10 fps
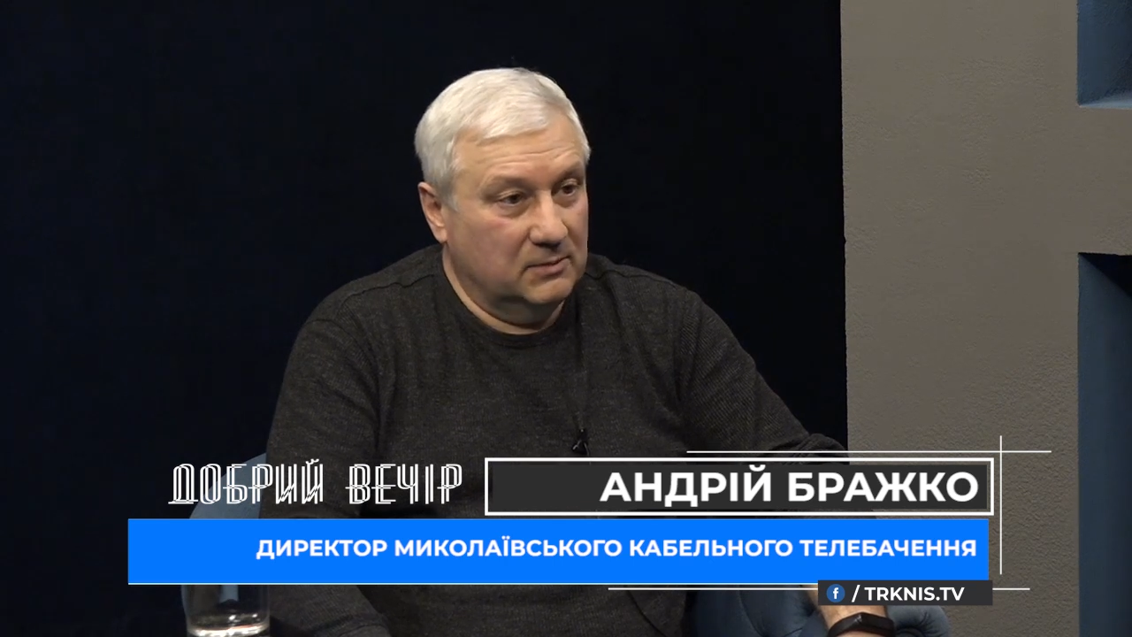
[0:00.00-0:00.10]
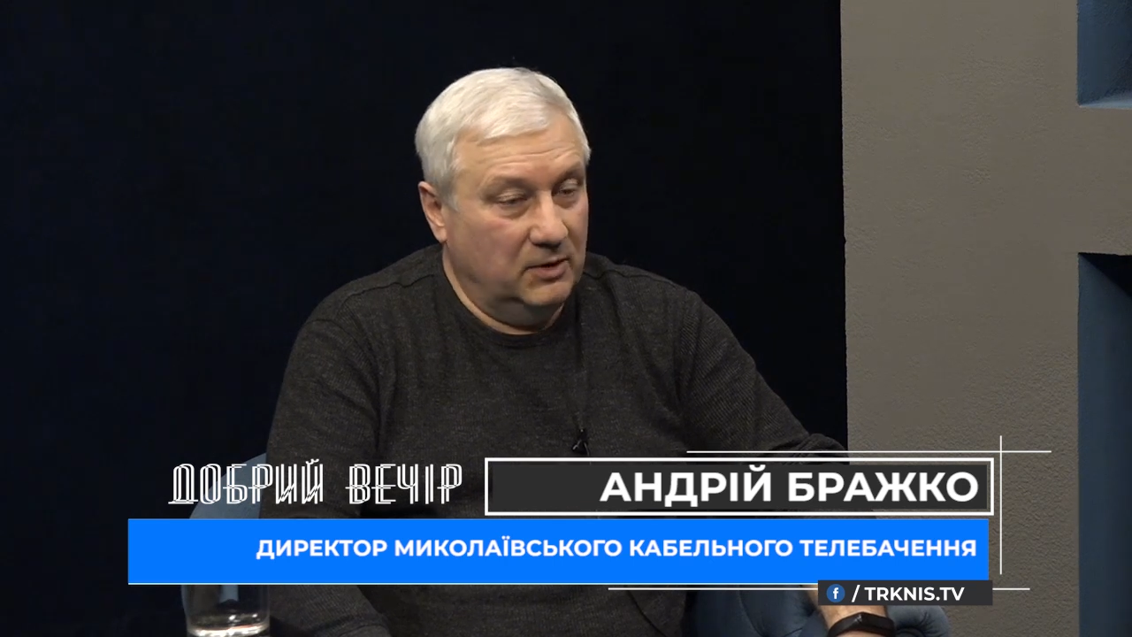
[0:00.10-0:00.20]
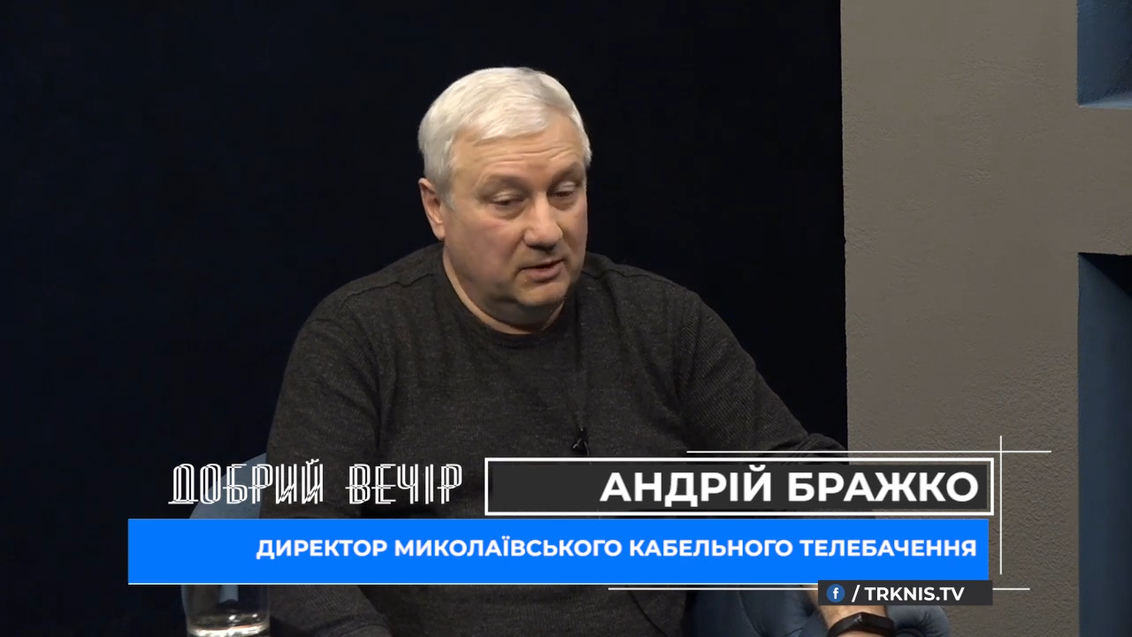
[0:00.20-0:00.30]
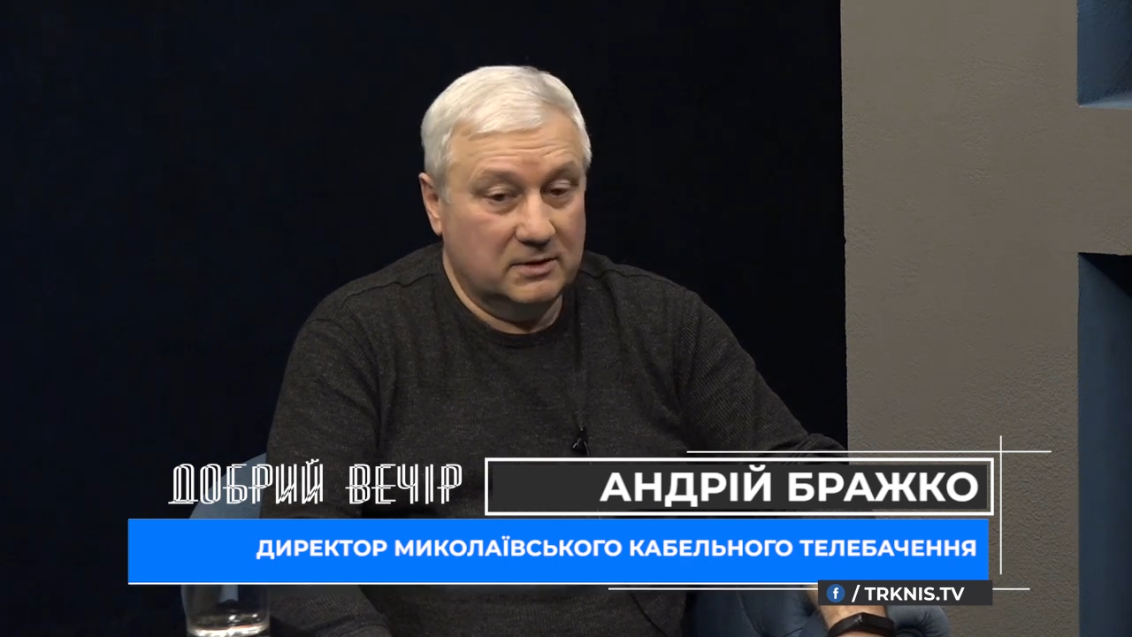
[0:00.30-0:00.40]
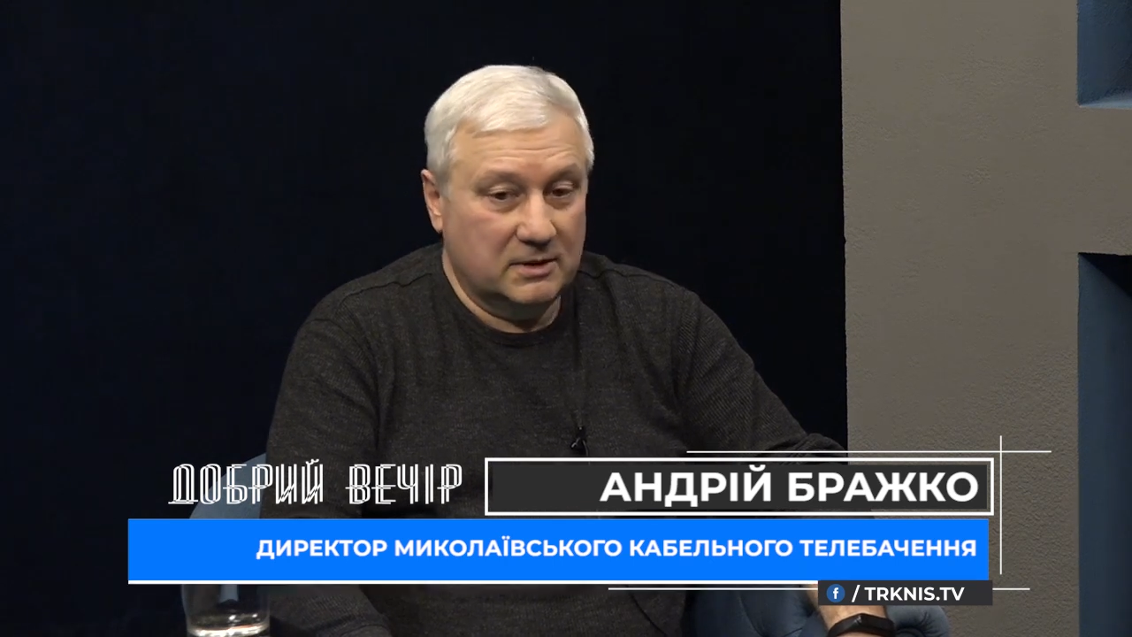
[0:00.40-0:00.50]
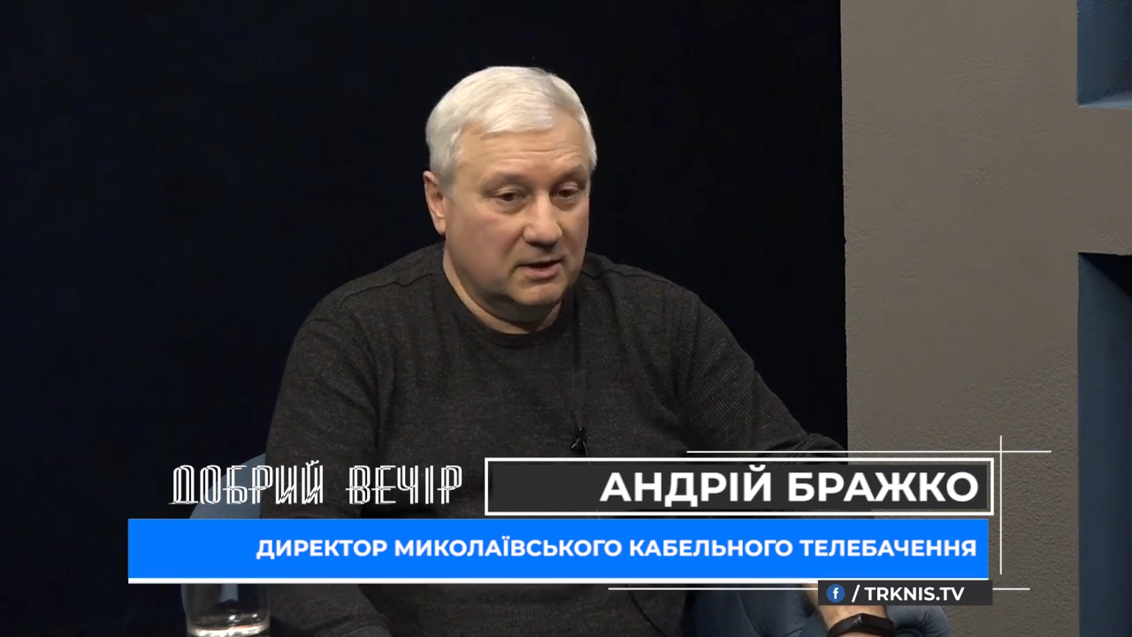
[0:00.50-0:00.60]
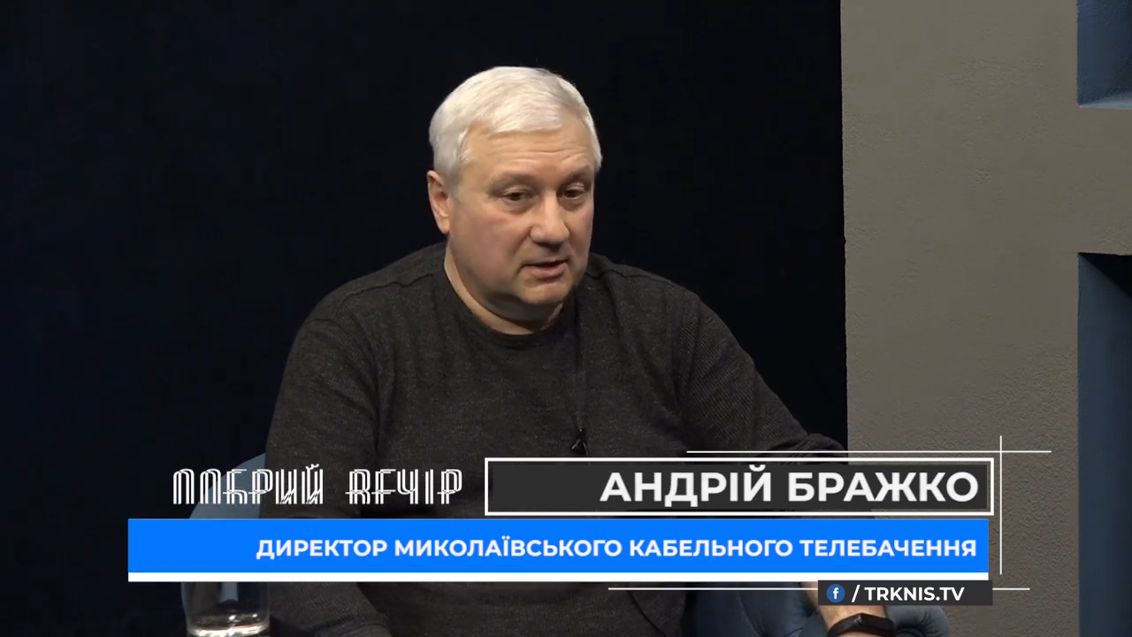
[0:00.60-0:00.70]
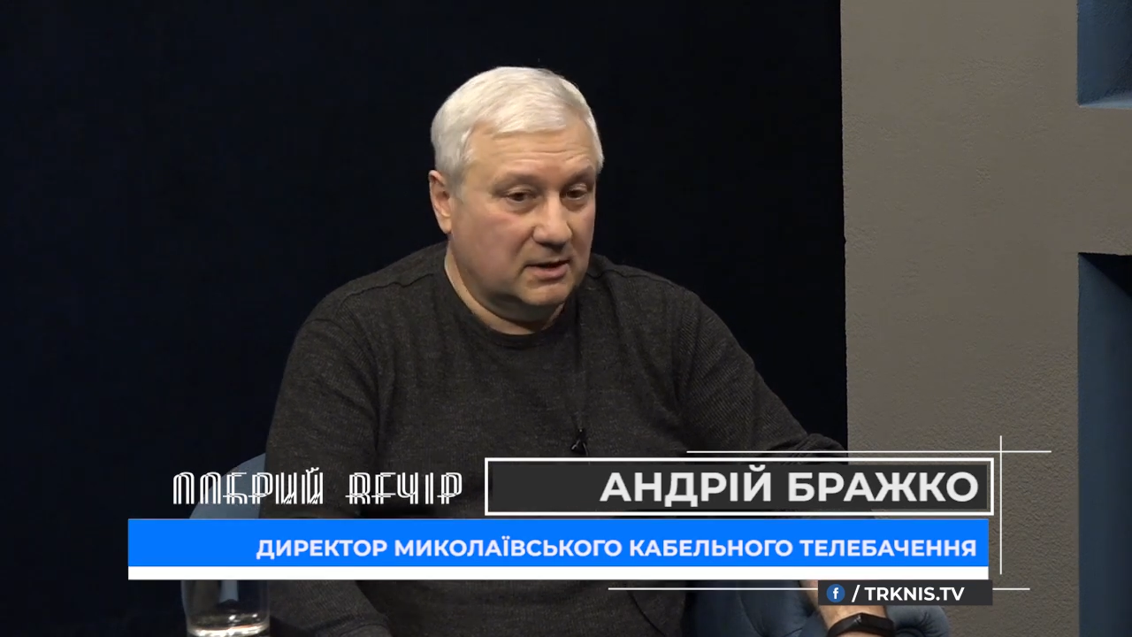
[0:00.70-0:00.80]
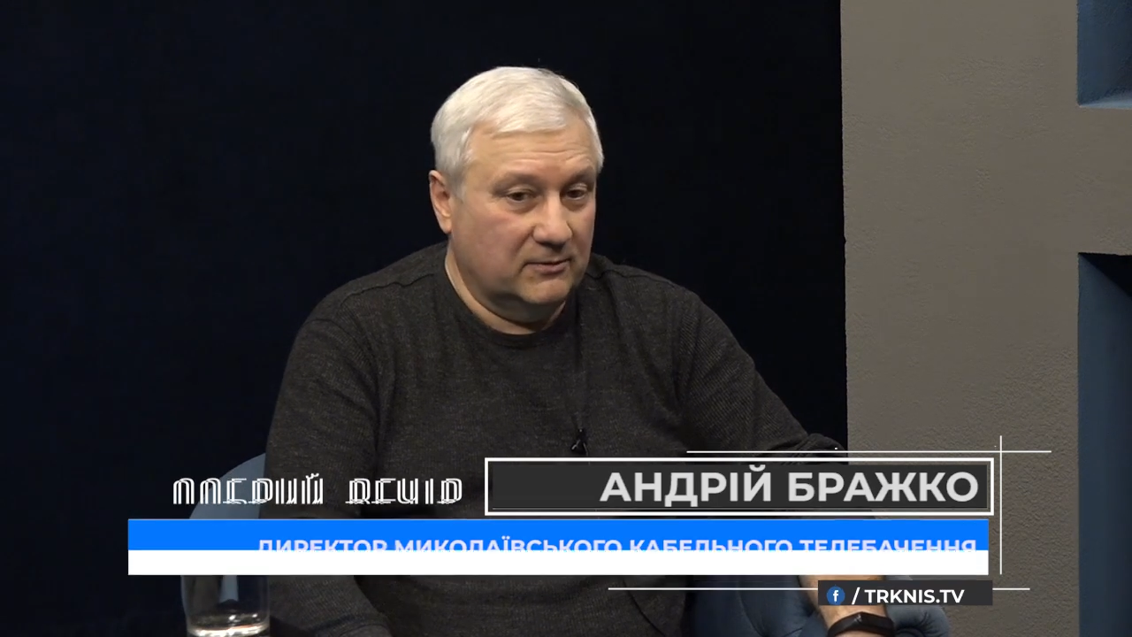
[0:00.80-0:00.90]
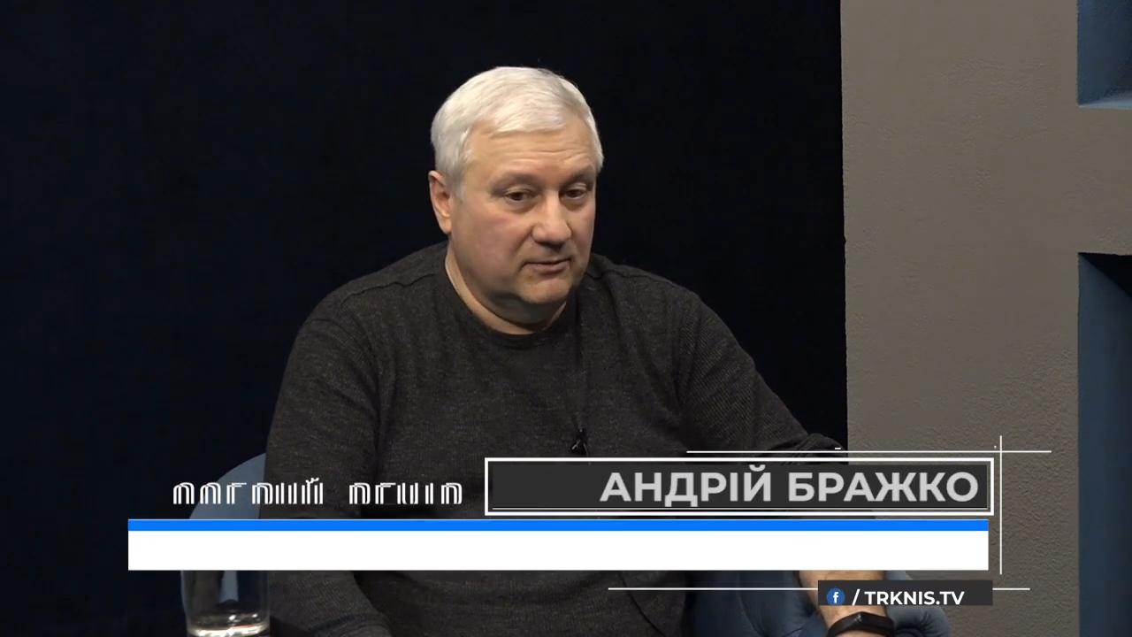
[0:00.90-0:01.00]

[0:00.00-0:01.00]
Инициатором